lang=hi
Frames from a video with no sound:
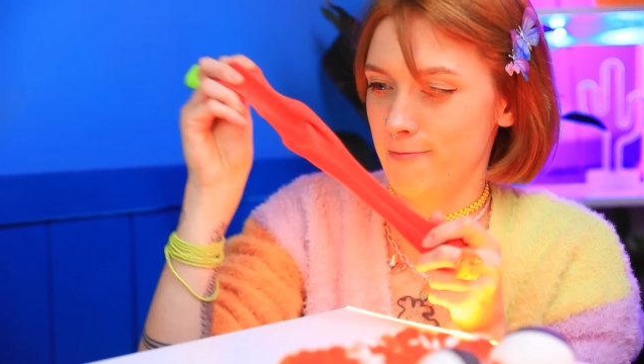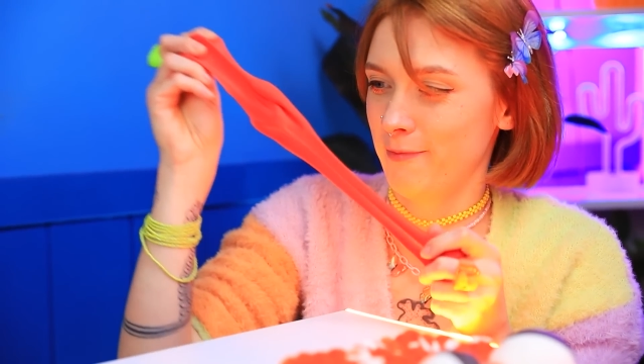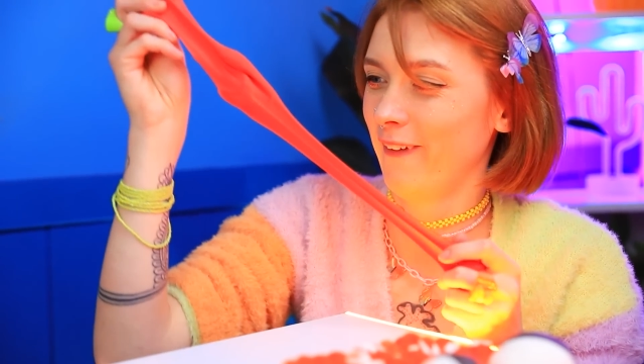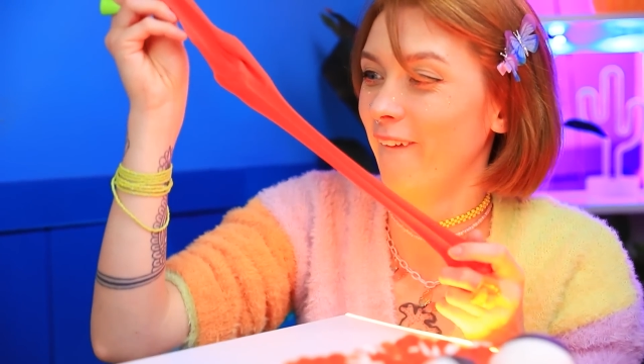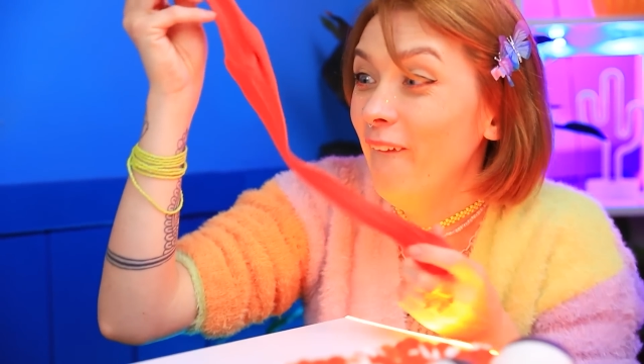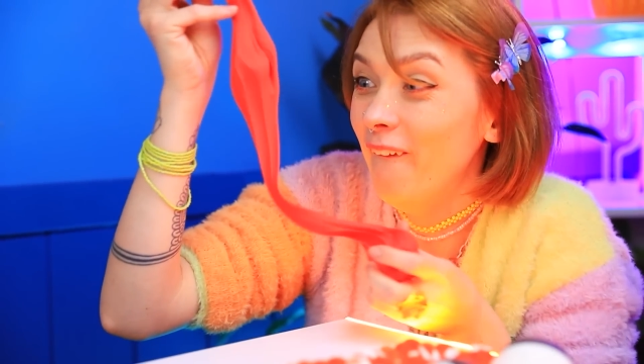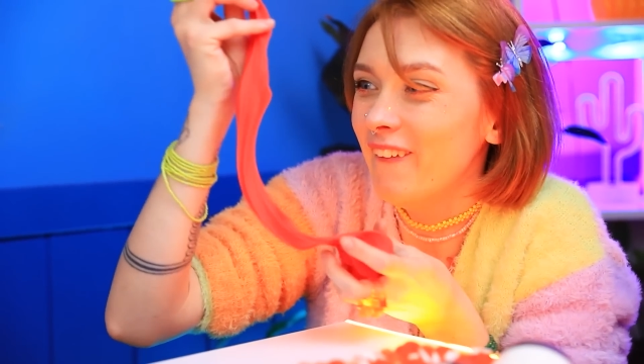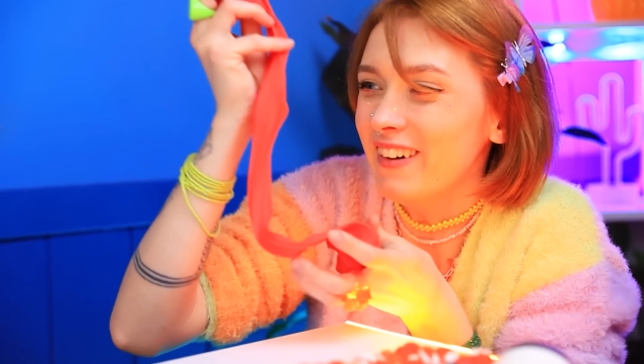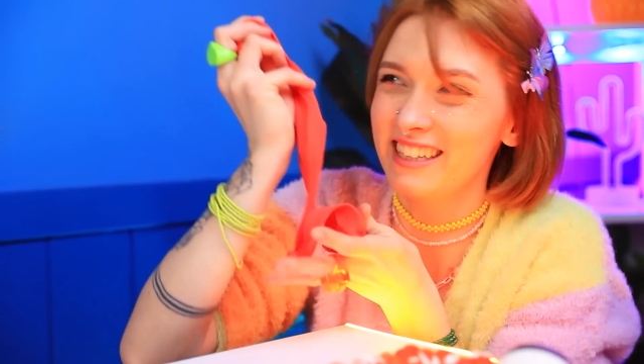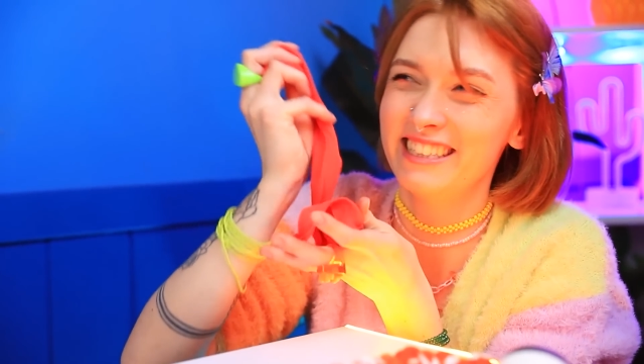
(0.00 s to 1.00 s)
मजेदार
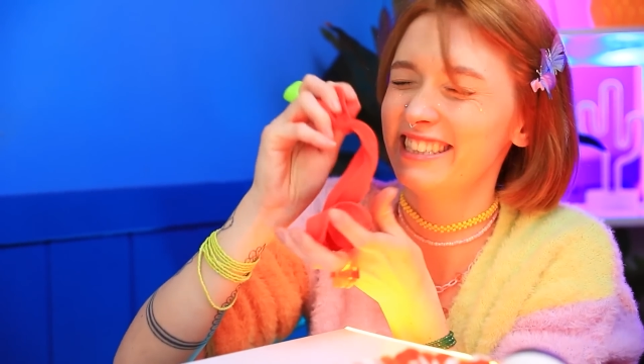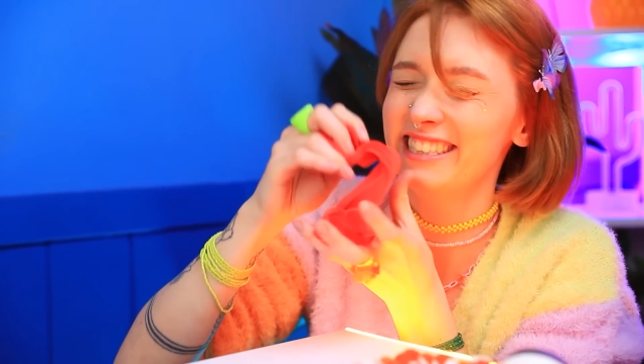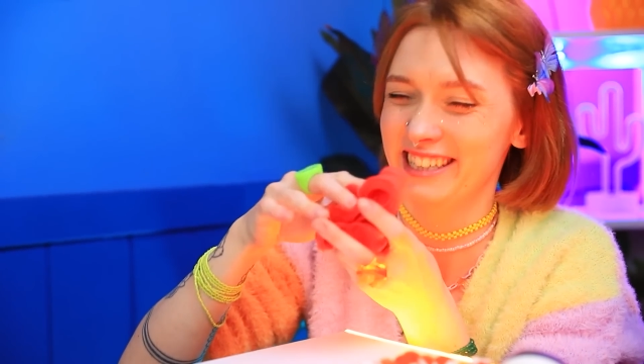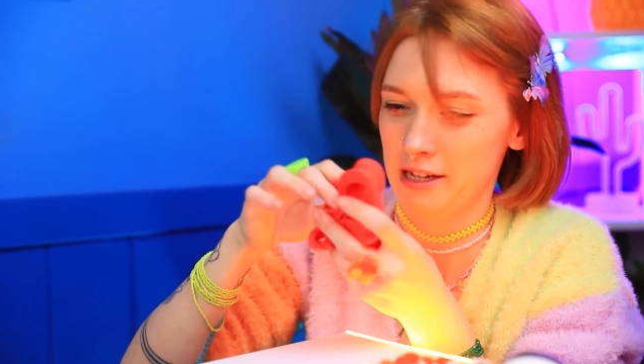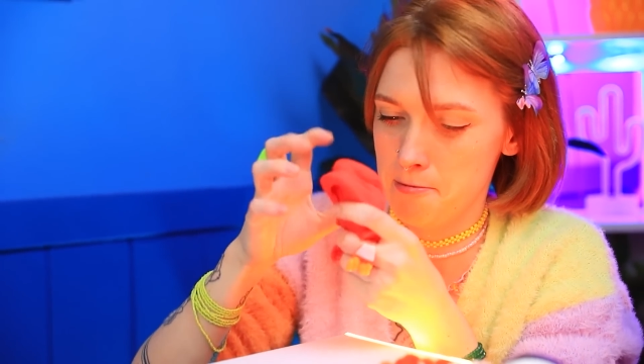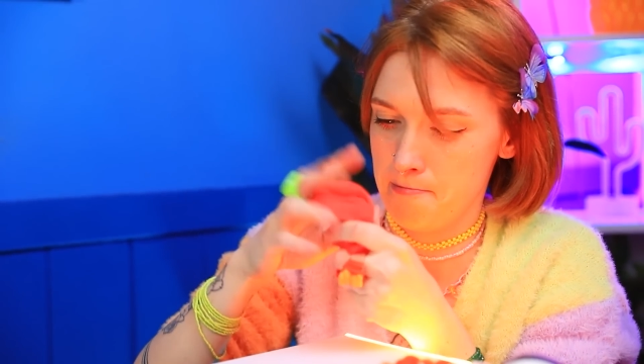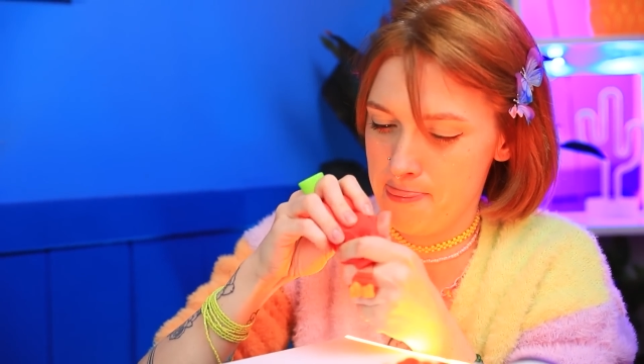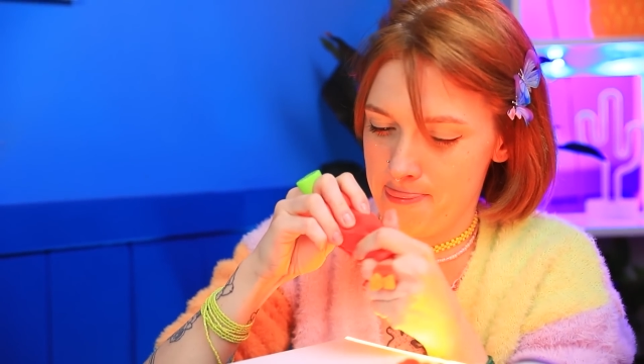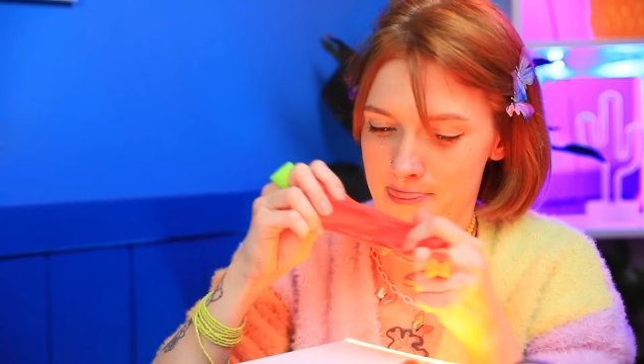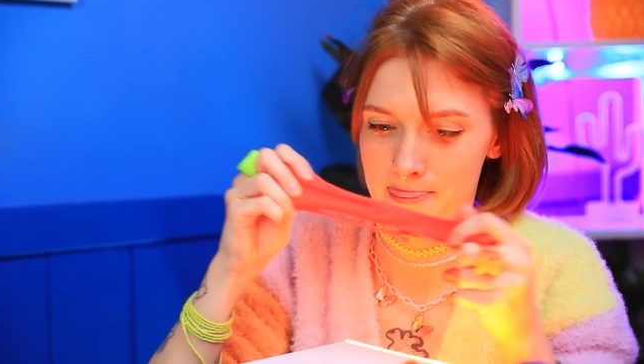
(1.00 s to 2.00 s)
चीज है ये
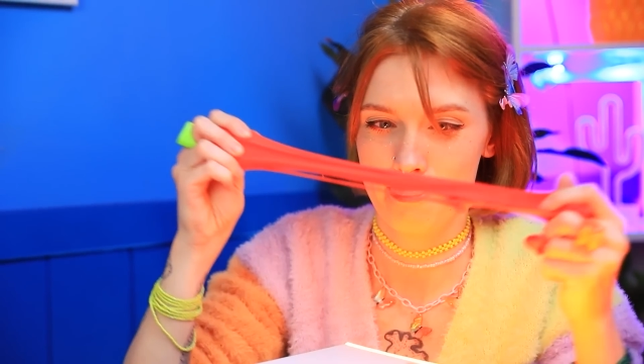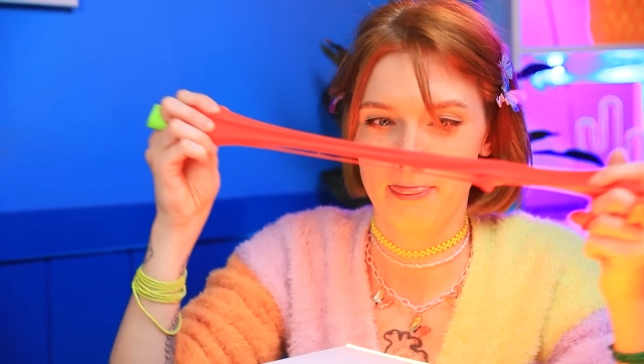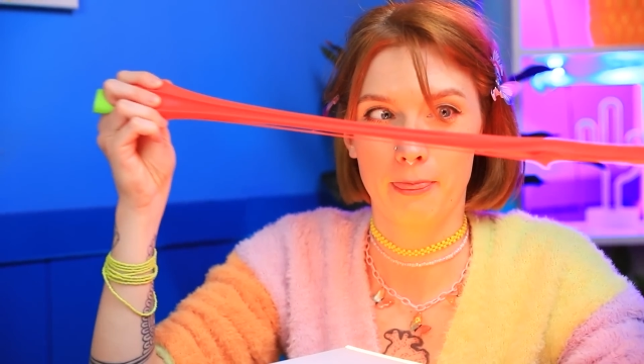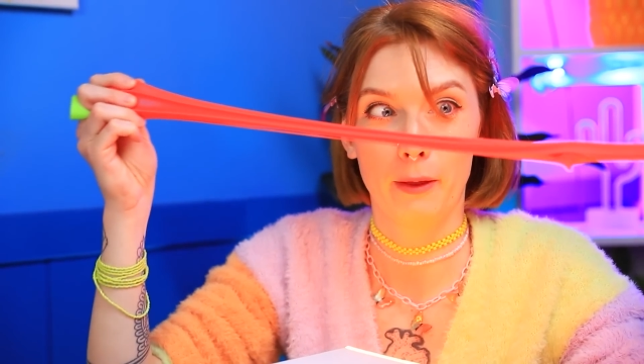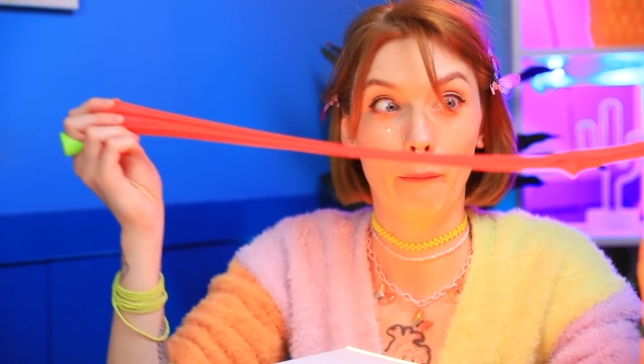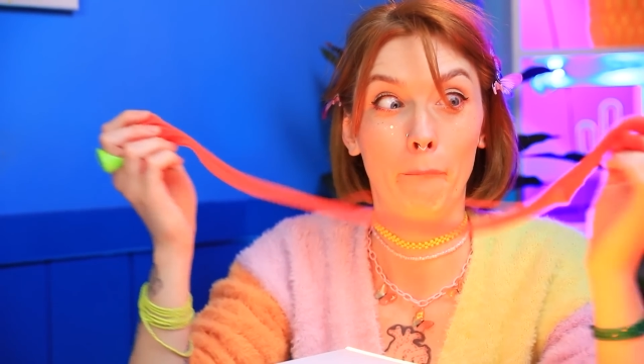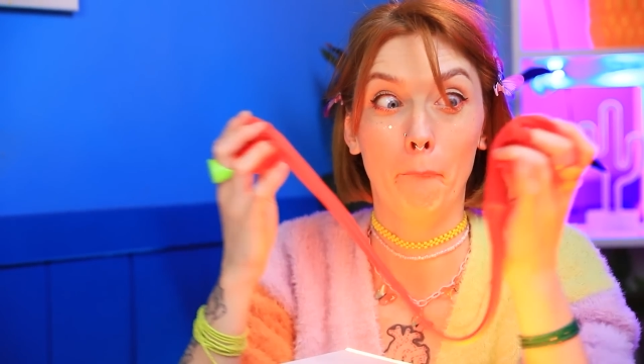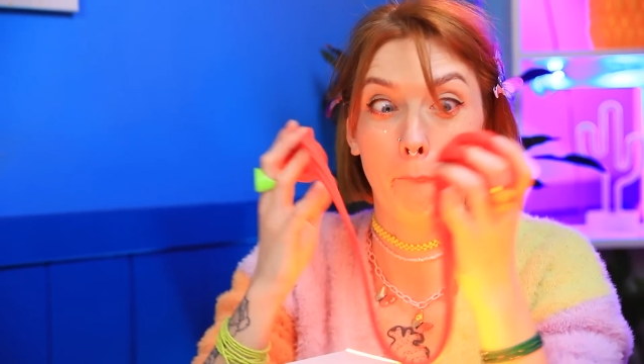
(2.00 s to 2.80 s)
सांप जैसा दिखता है